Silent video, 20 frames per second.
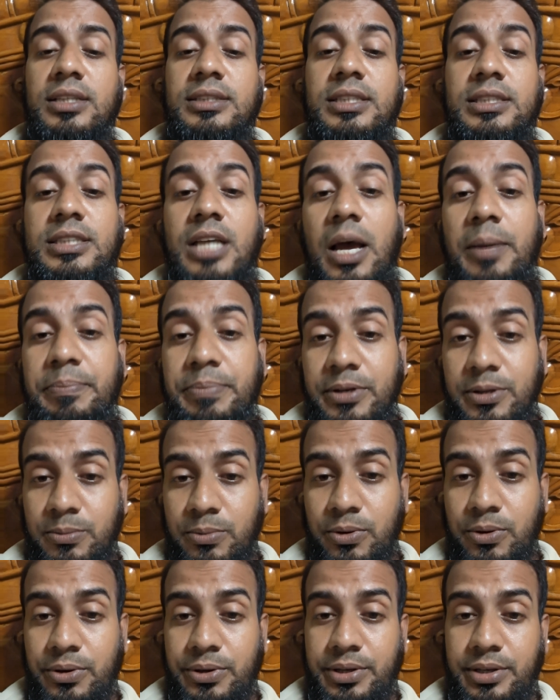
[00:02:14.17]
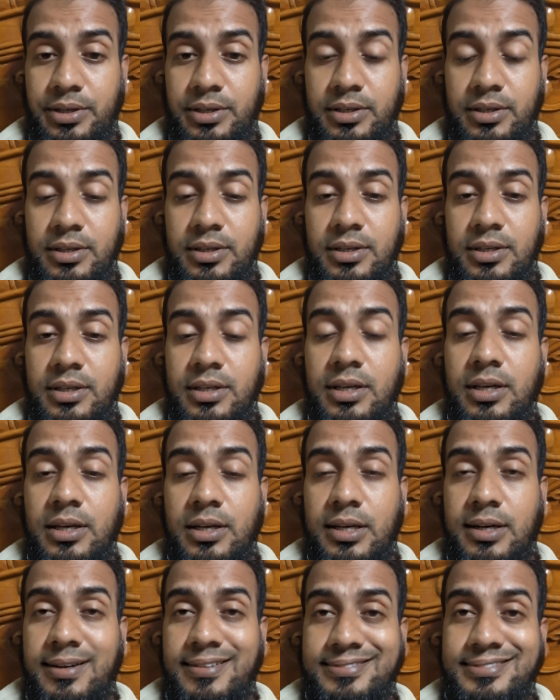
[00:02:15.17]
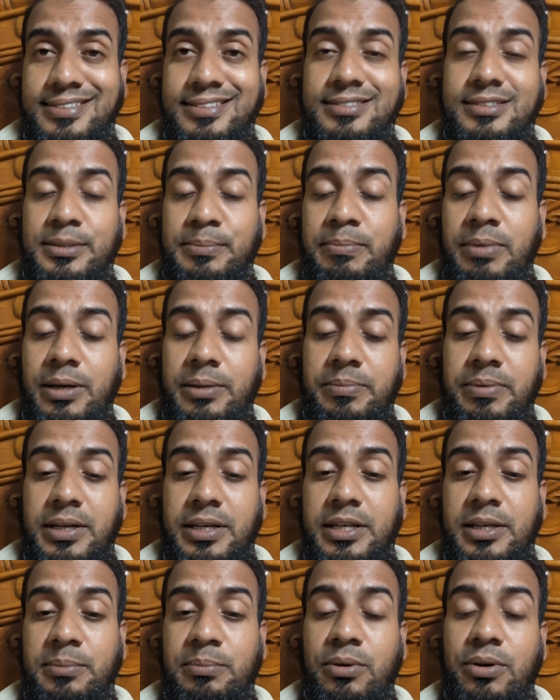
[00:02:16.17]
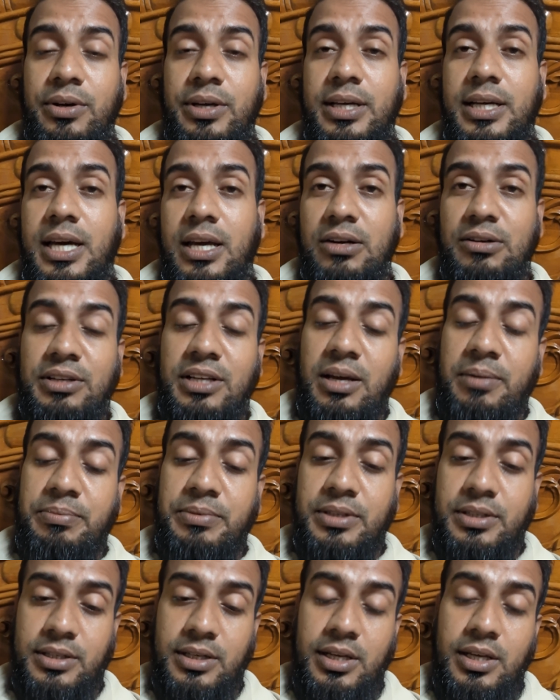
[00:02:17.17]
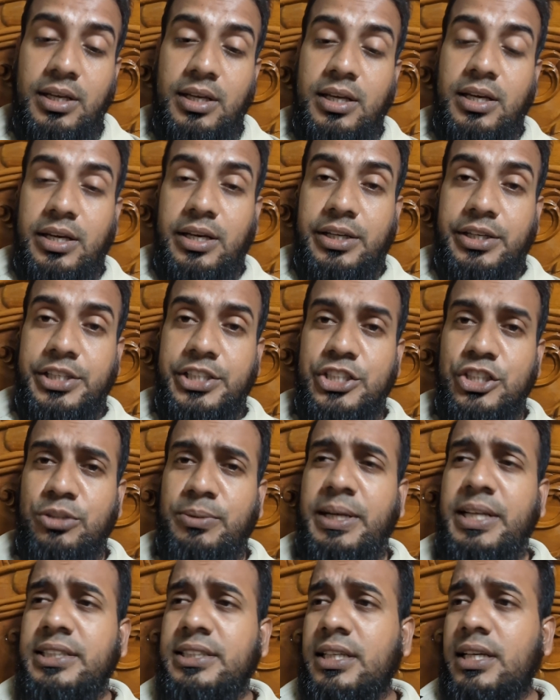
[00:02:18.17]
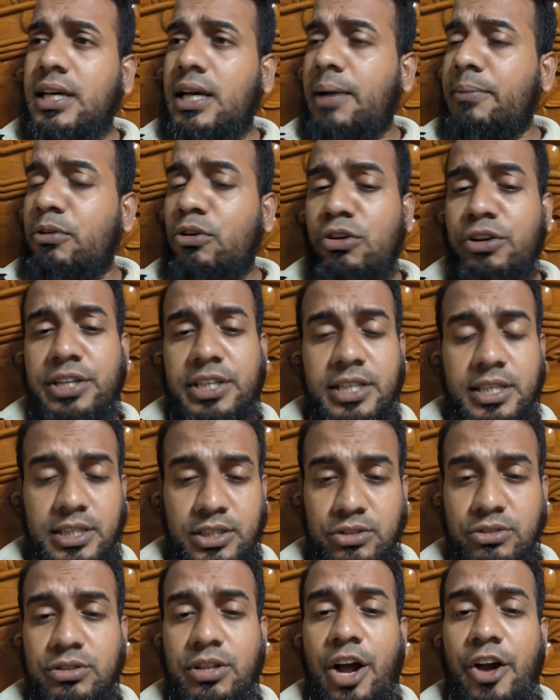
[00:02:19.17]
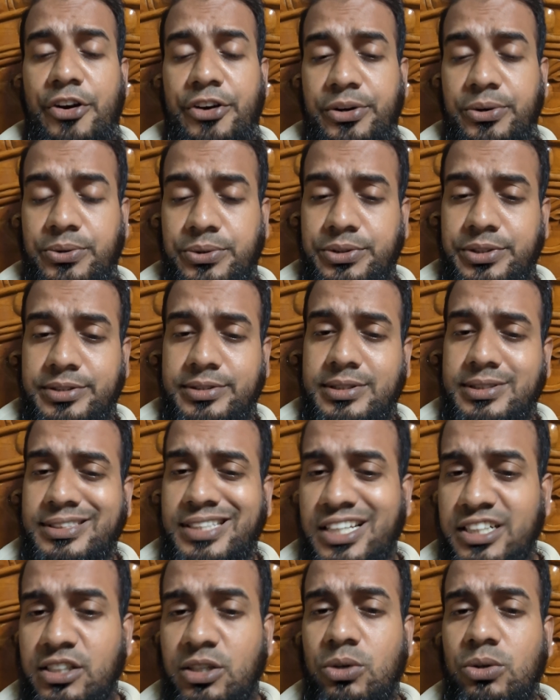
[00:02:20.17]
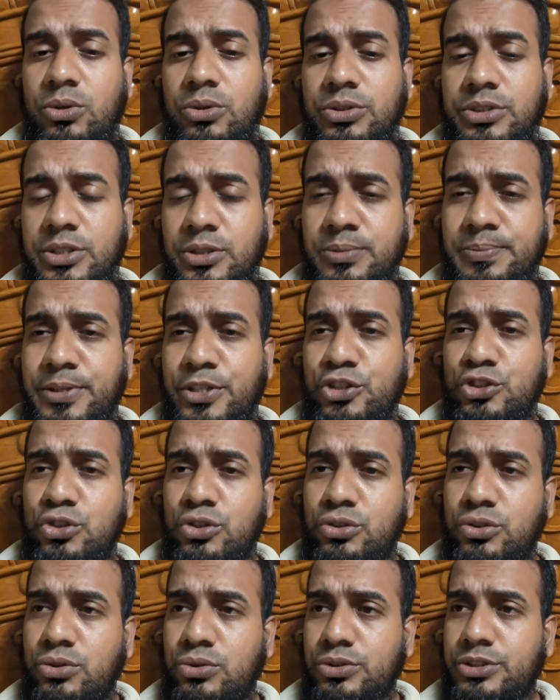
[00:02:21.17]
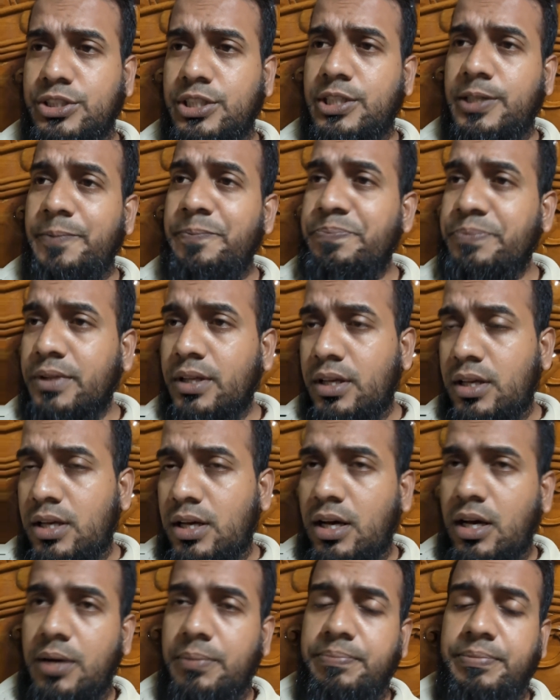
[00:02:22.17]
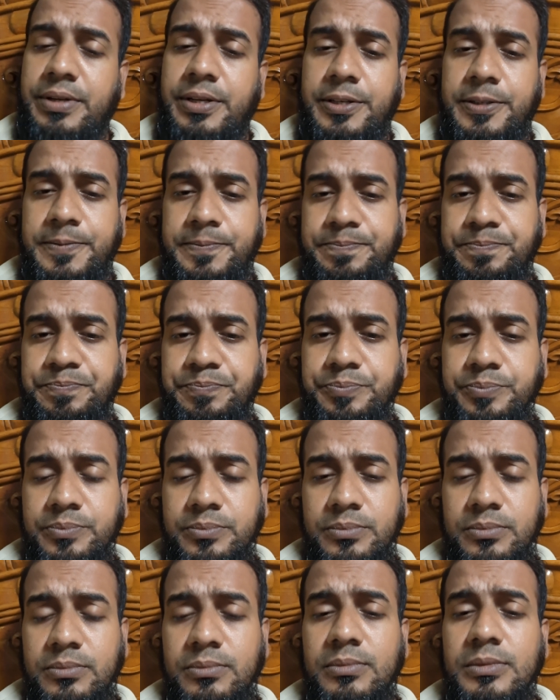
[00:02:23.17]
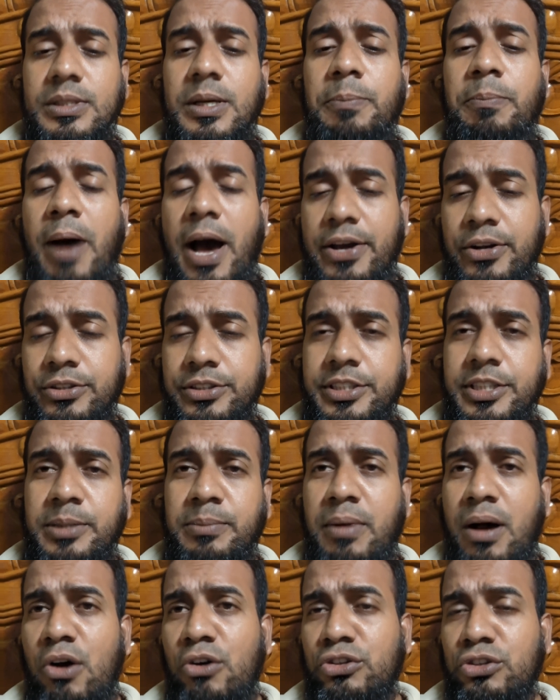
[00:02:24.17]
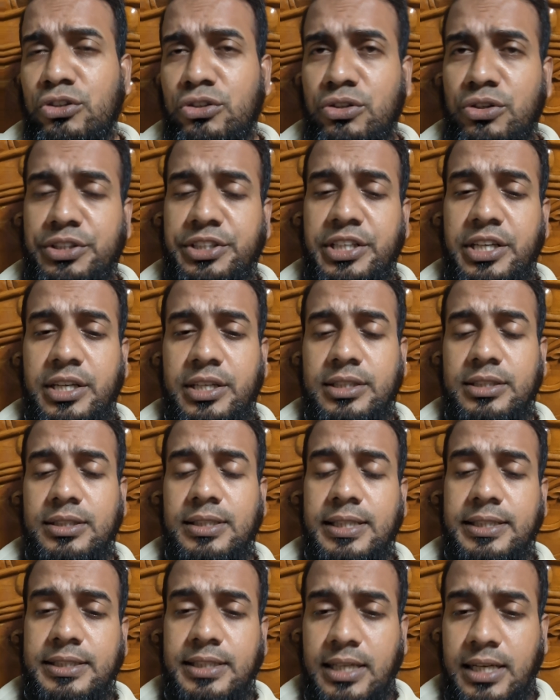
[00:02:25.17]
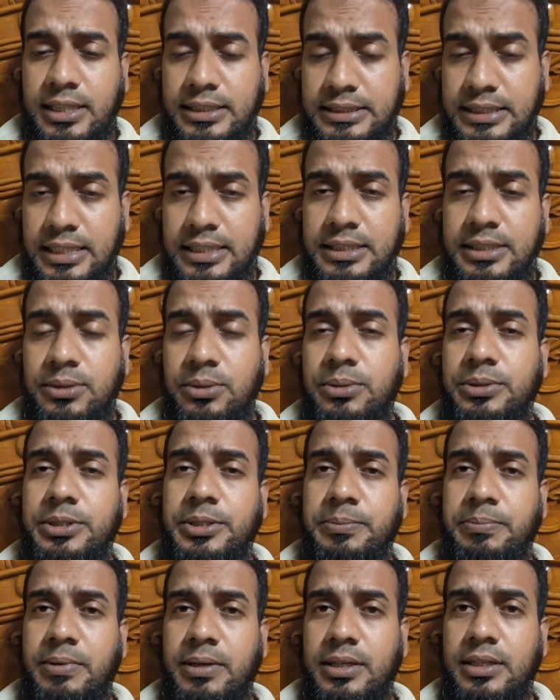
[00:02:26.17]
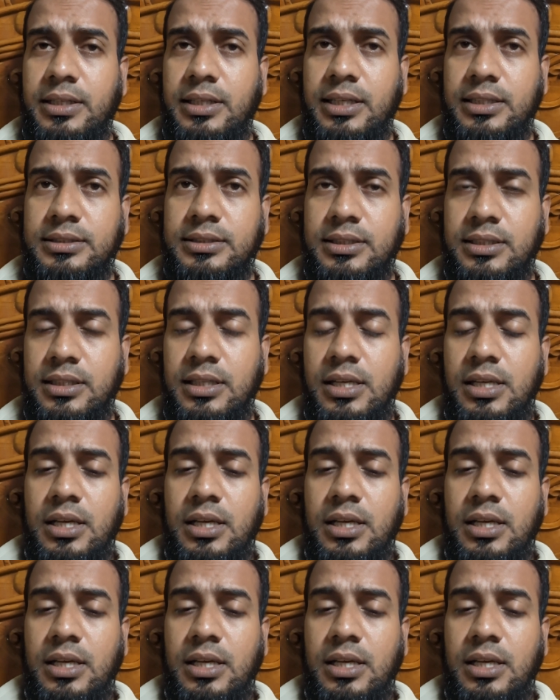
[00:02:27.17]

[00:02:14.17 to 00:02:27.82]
যে সাপের ভয় হ্যাঁ রাফসাস বাইপার এর ভয়ের কারণে আপনার কৃষি এটা আবার অনেকেই কিন্তু ধারণা করতেছে জানি না হতেও পারে সত্য যে আপনার ভারতের বা অন্যান্য ইয়ের এটা একটা ই হতে পারে একটা